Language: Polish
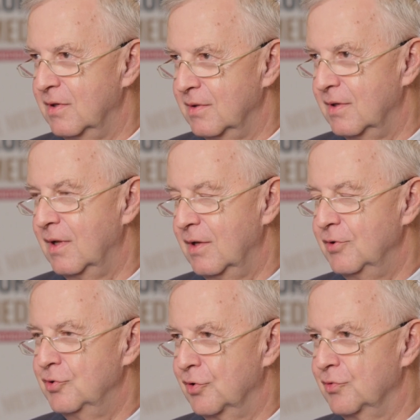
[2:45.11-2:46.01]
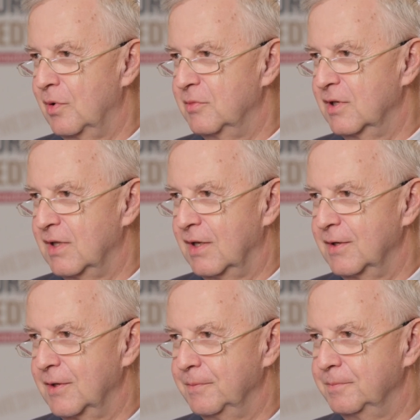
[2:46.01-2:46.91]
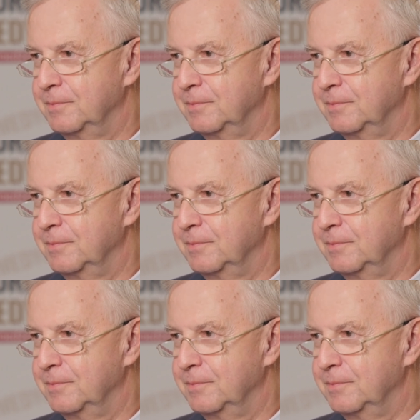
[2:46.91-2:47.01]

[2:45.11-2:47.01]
e, źródłem tych danych.